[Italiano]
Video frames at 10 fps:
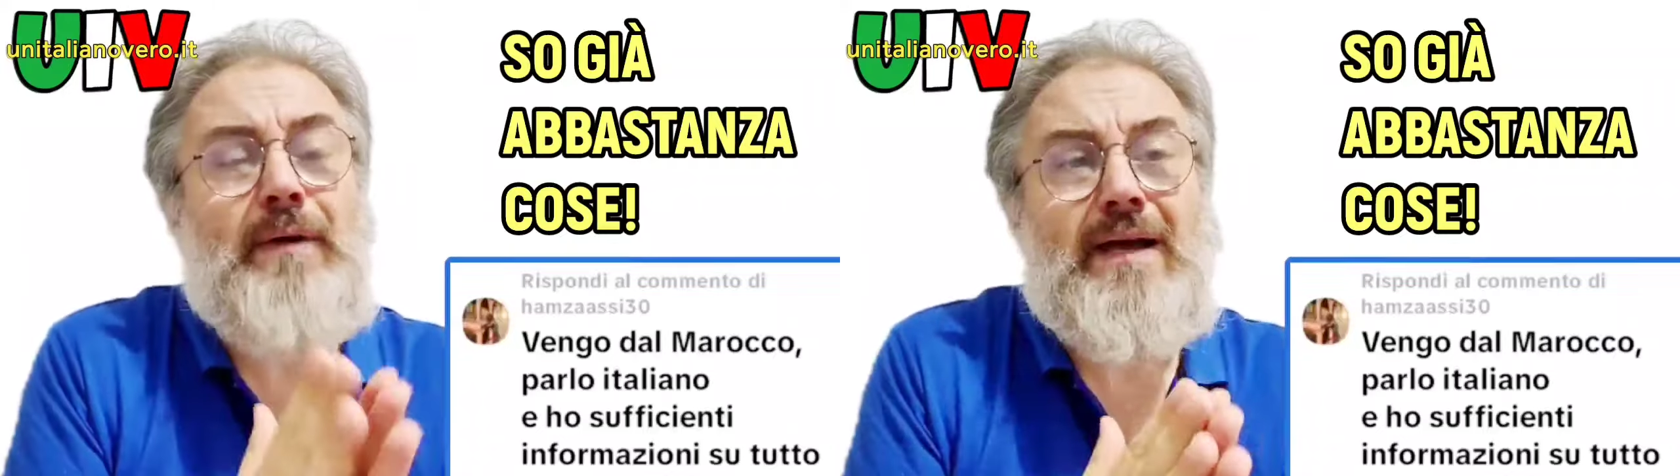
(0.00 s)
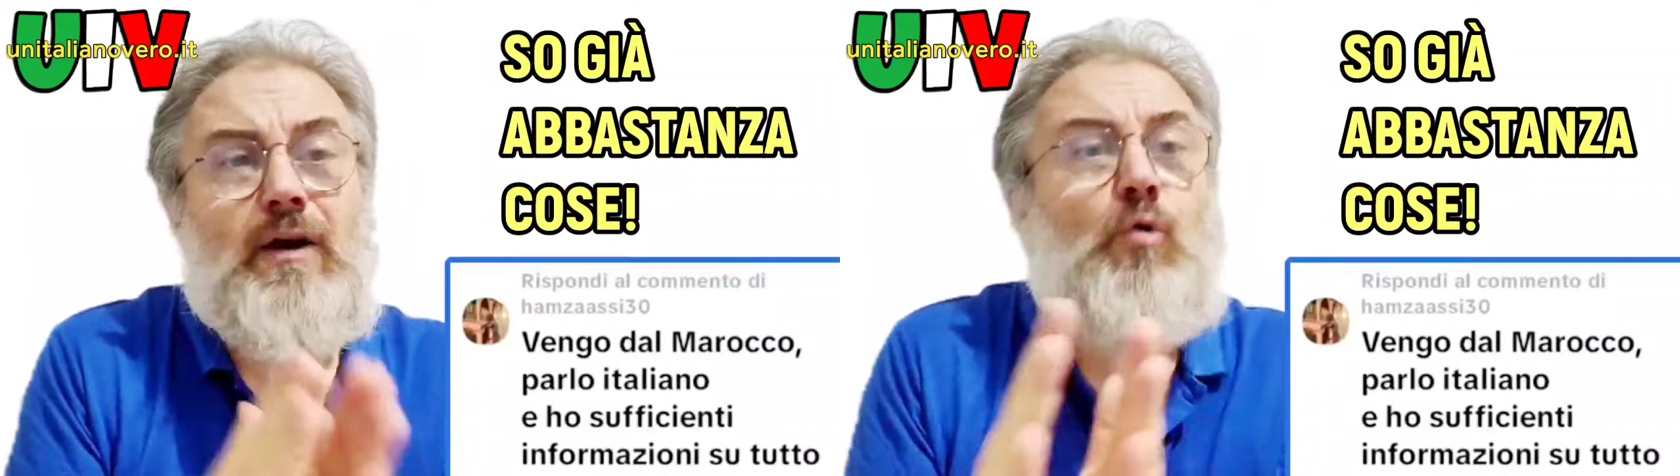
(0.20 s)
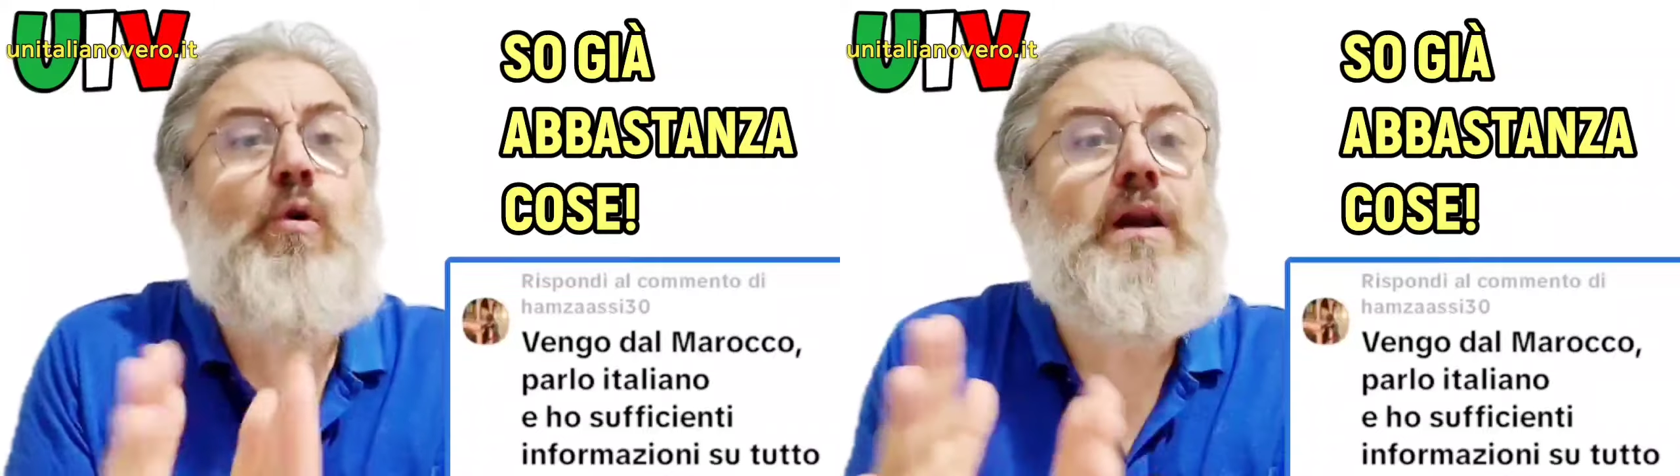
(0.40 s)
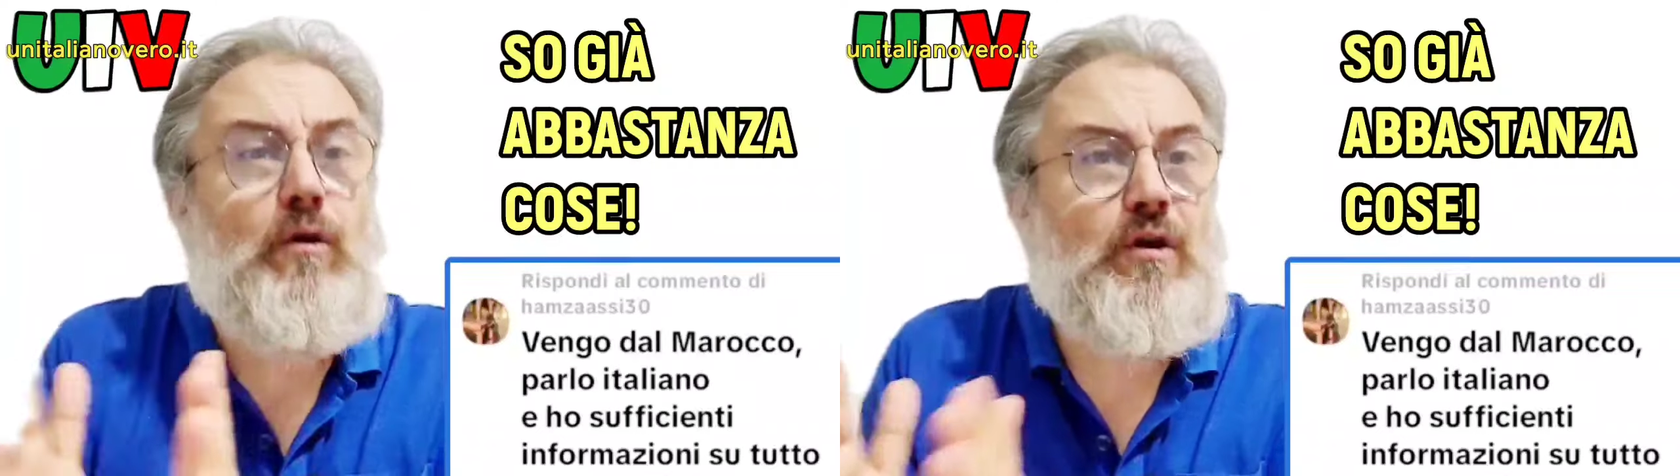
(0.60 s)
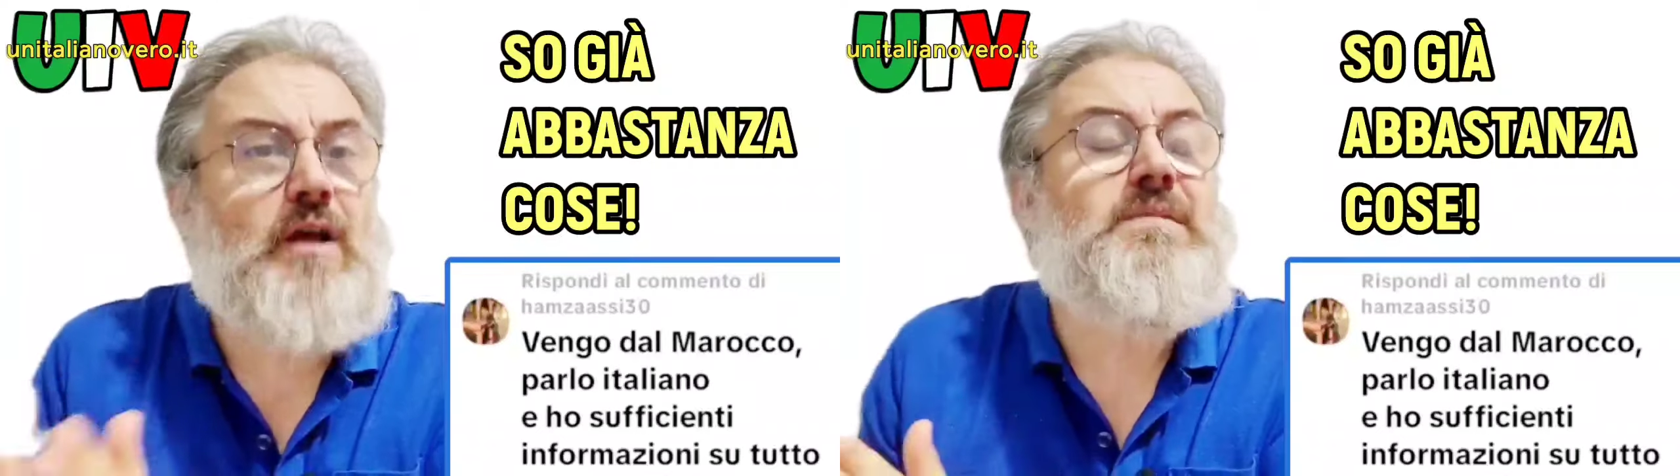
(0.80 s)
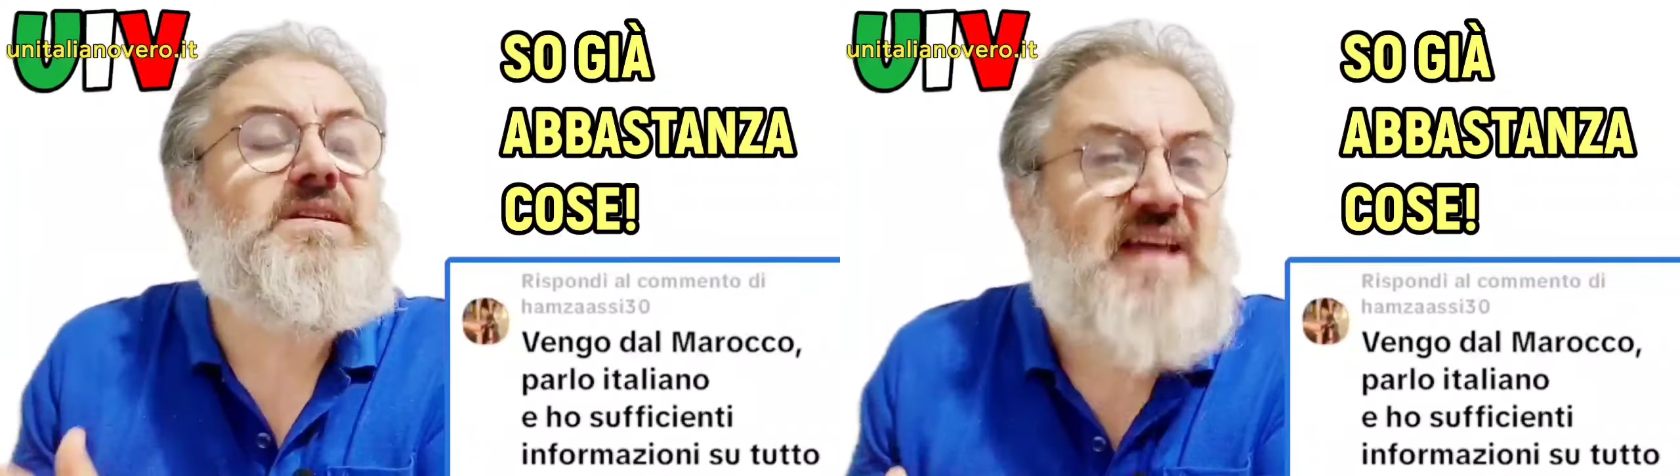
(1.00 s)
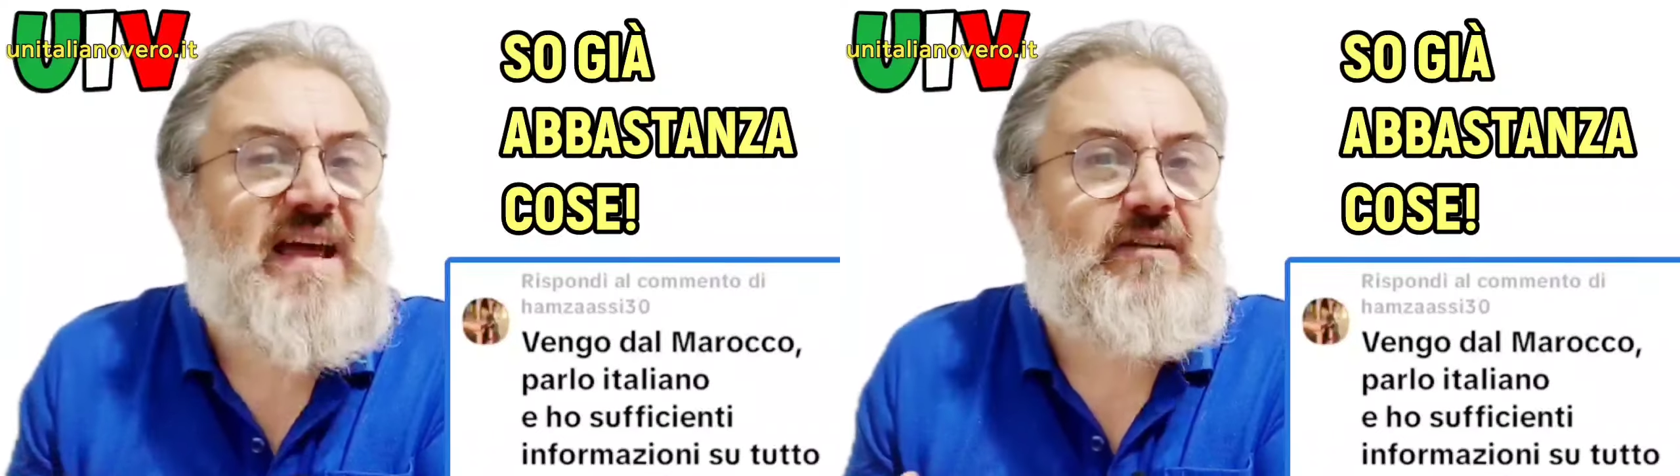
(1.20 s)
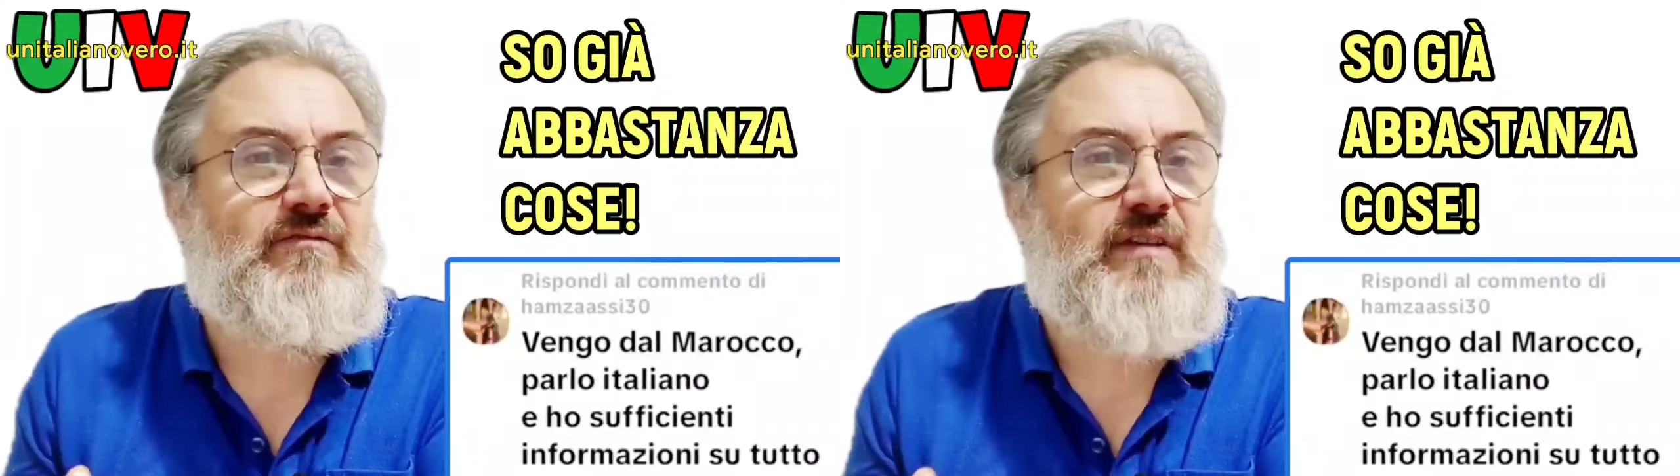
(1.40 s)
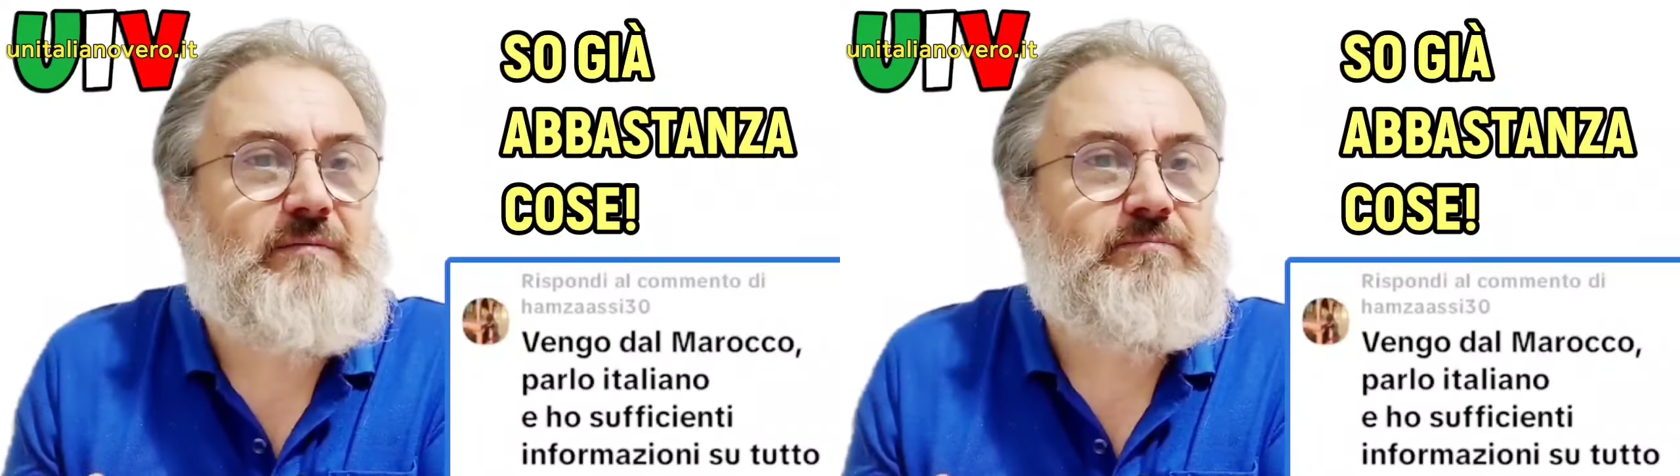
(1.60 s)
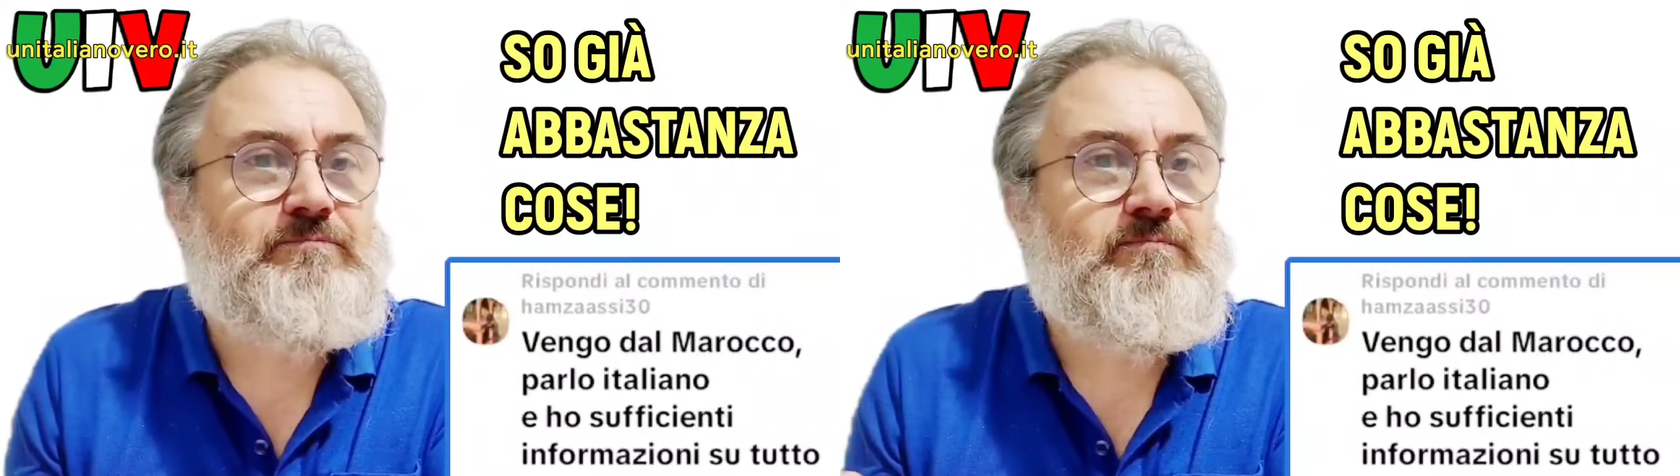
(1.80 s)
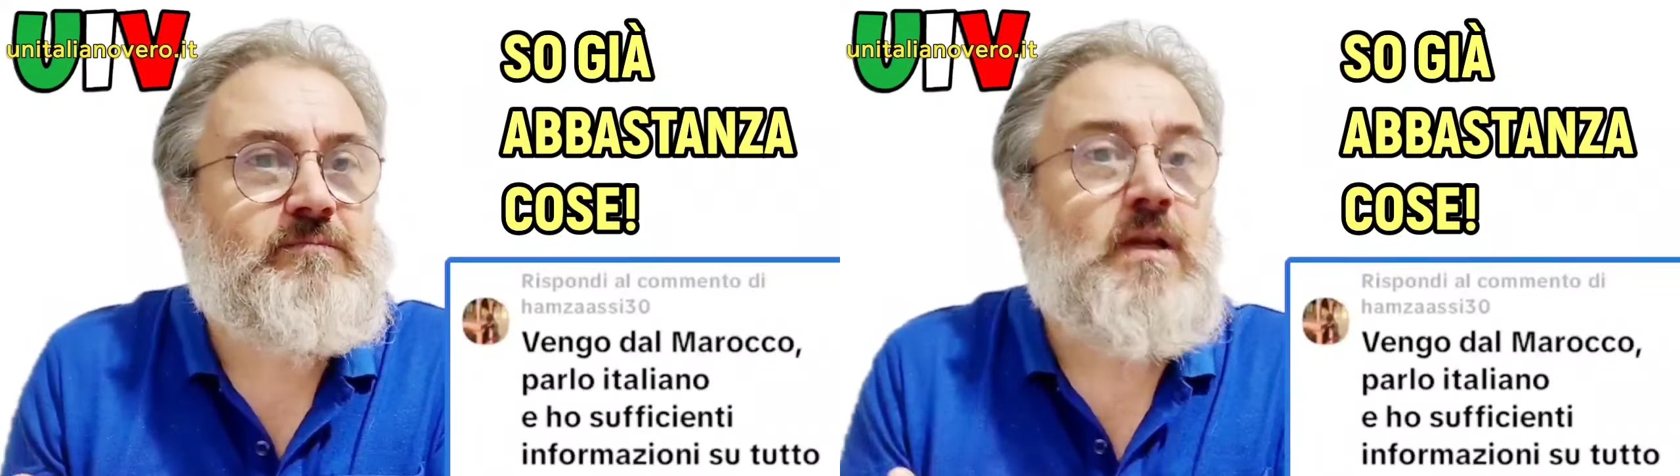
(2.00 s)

per quello che mi serve.